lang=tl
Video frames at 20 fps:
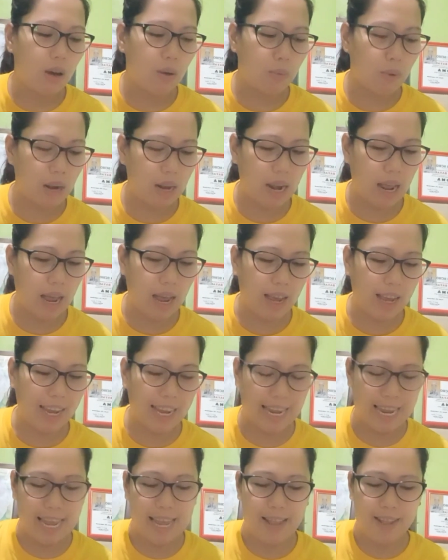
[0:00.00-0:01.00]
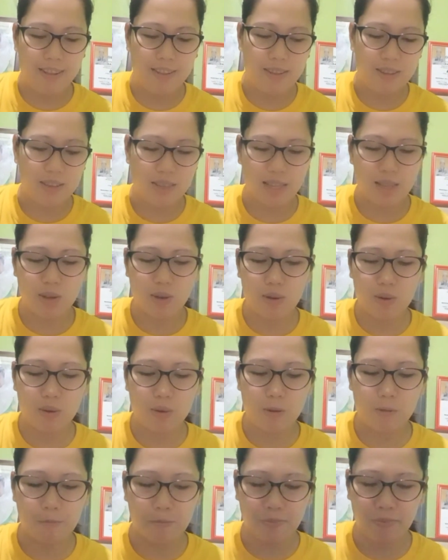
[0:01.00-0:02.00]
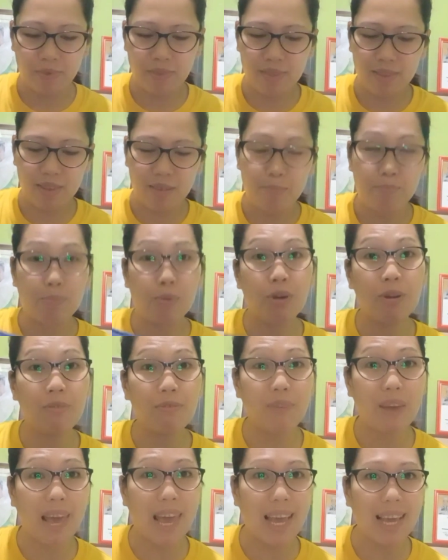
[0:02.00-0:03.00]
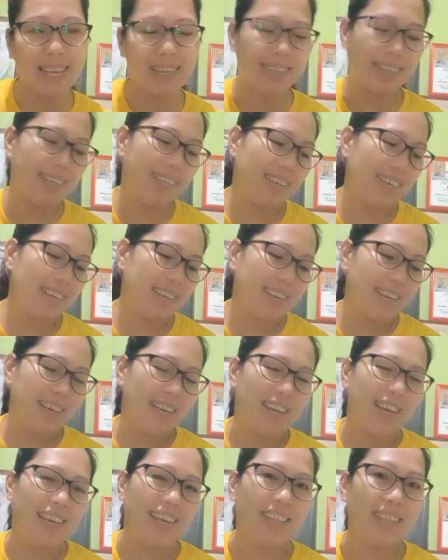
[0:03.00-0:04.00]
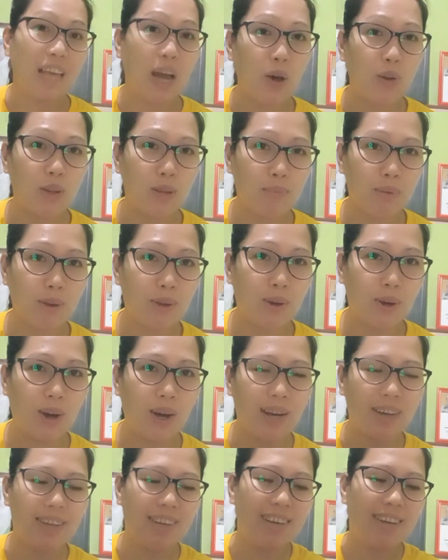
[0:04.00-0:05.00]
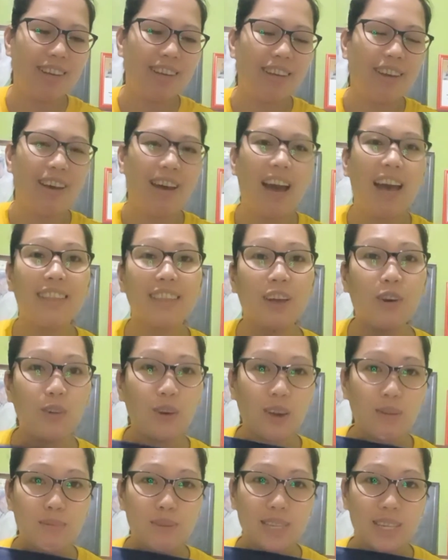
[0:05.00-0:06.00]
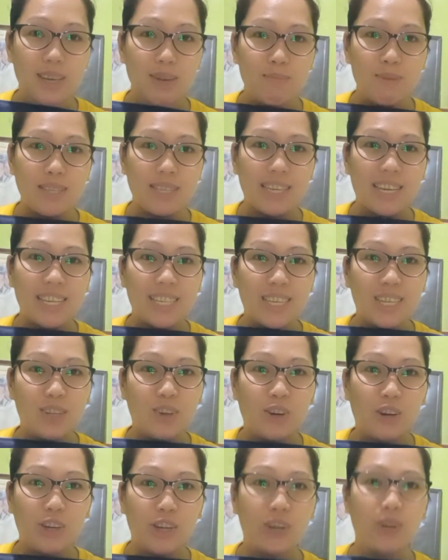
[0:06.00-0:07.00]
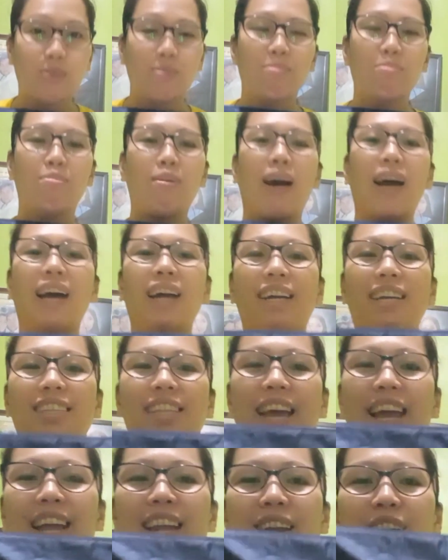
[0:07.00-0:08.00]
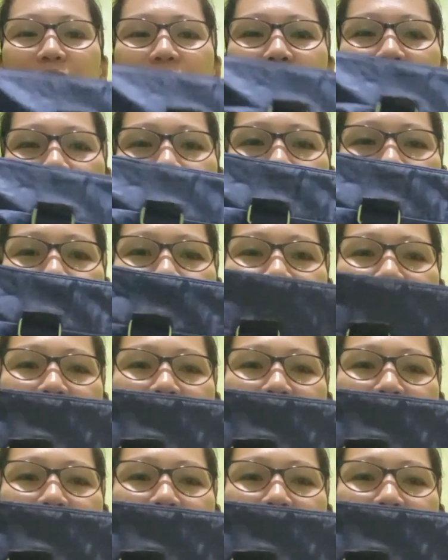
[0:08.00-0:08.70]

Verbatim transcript: wala. Ayan. So, perfect. Hindi ako nabigo. At ako ay masayang-masaya sa na-order kong bag dahil ako ay